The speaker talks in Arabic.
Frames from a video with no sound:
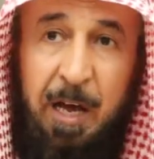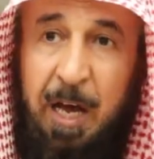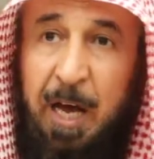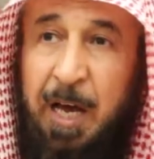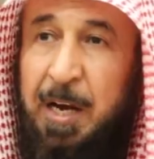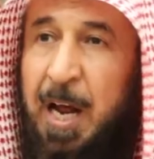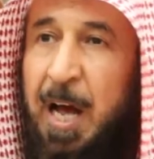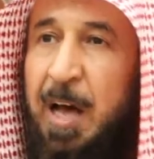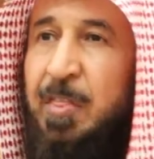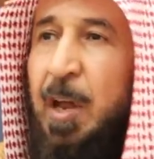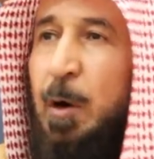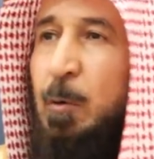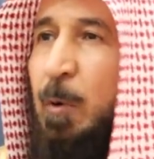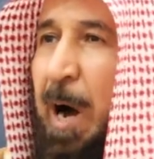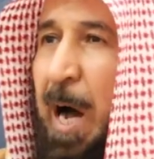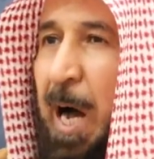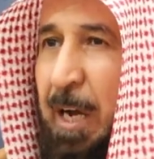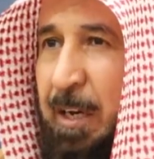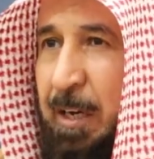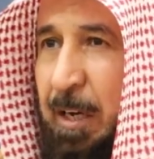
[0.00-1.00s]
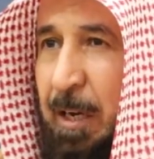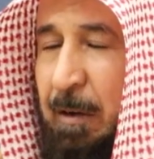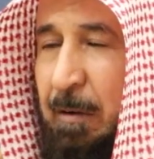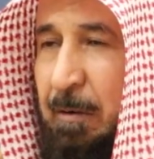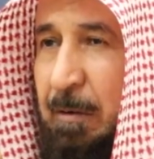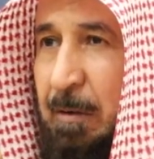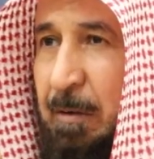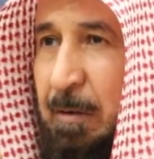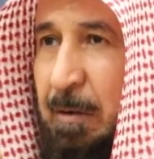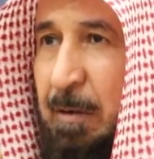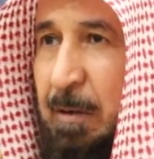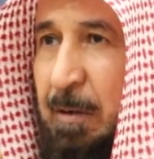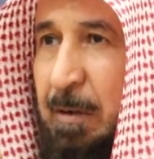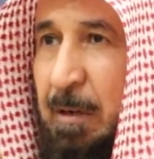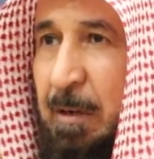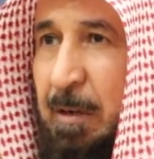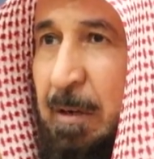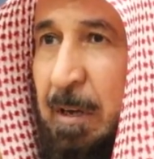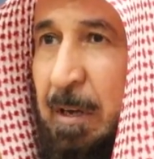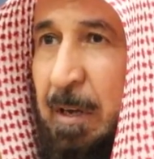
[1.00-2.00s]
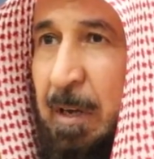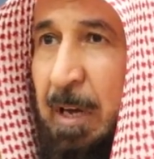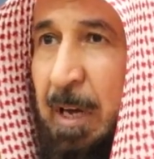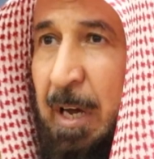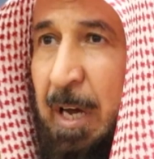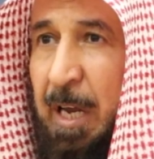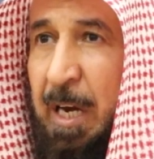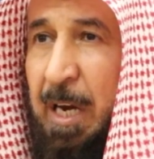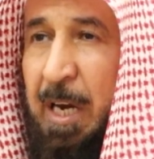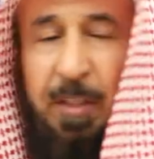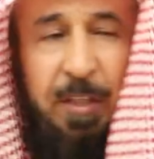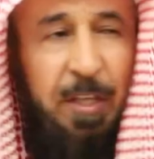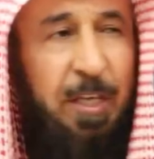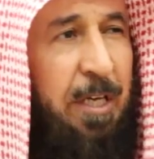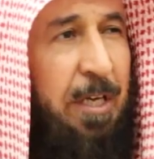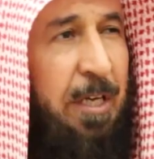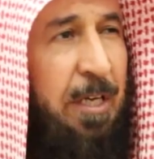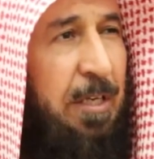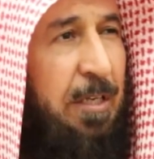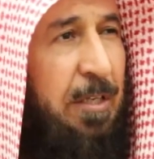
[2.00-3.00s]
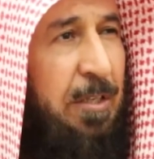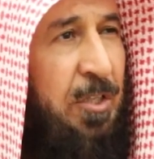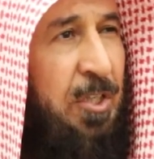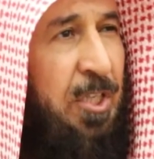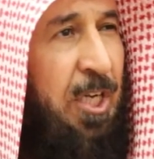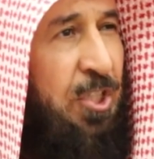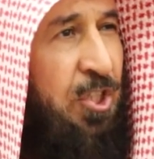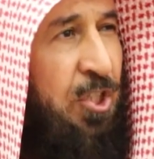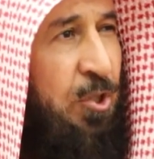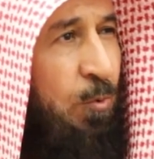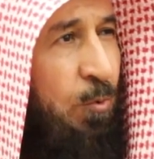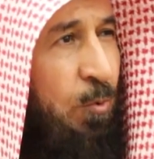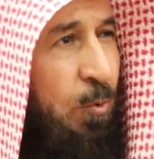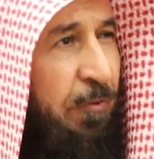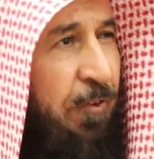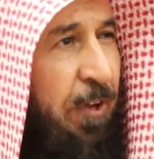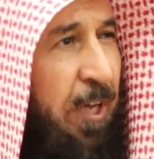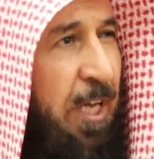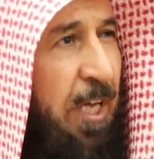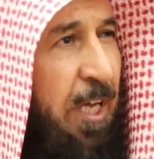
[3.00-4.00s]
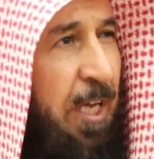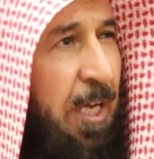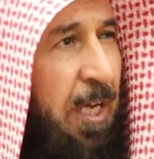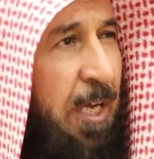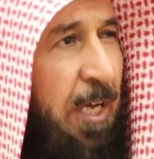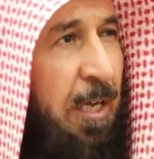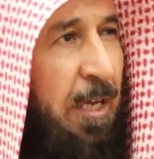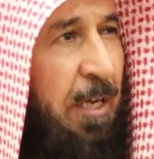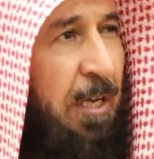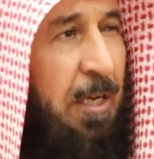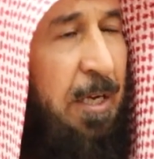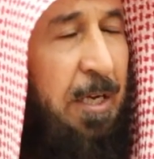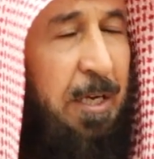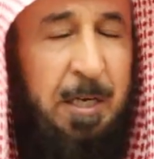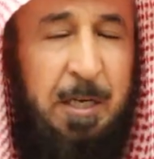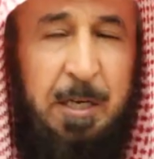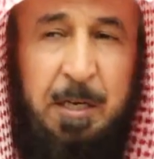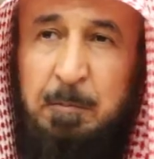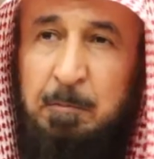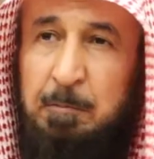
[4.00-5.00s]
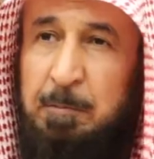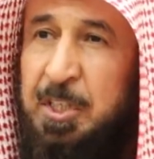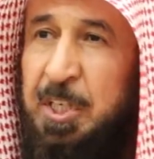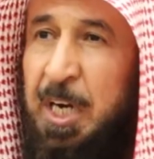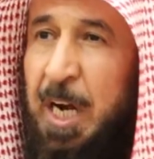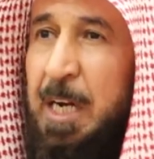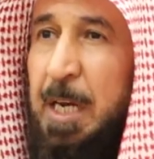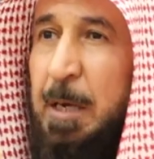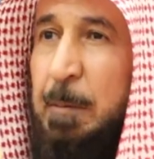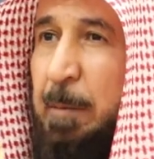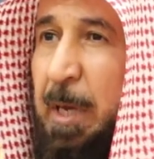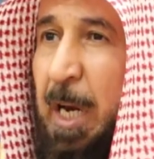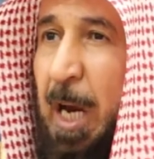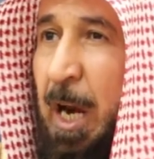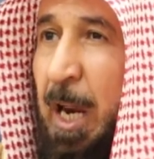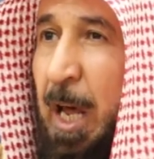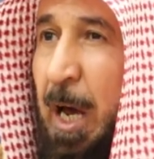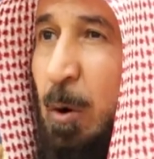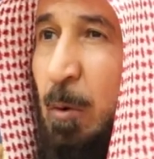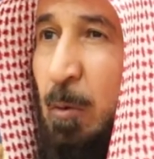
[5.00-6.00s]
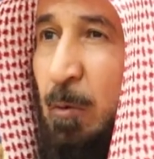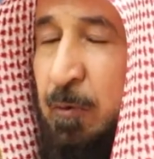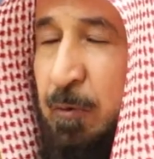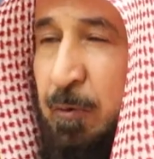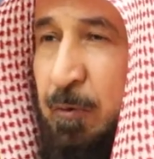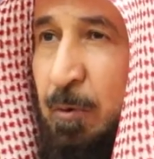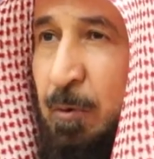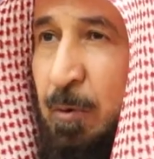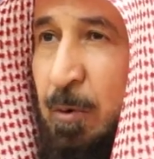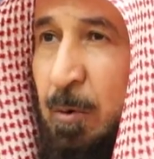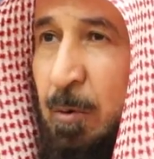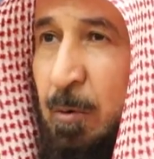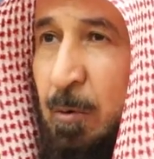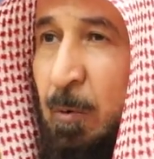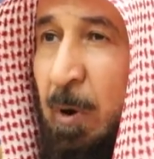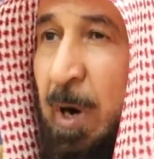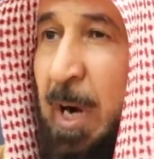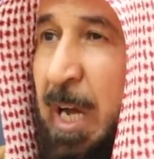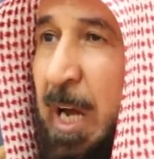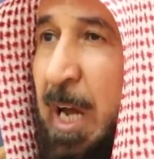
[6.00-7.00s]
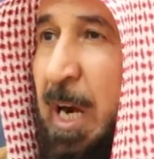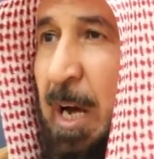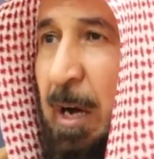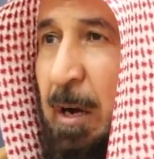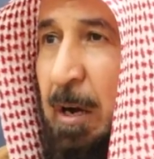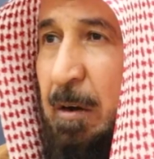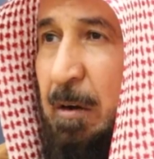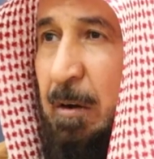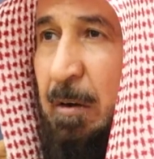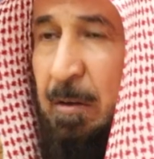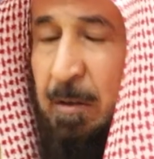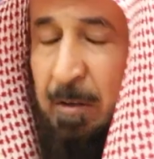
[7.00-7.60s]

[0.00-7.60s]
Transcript: عن هذا الواقع الذي تشعر فيه بشيء من الخوف والقلق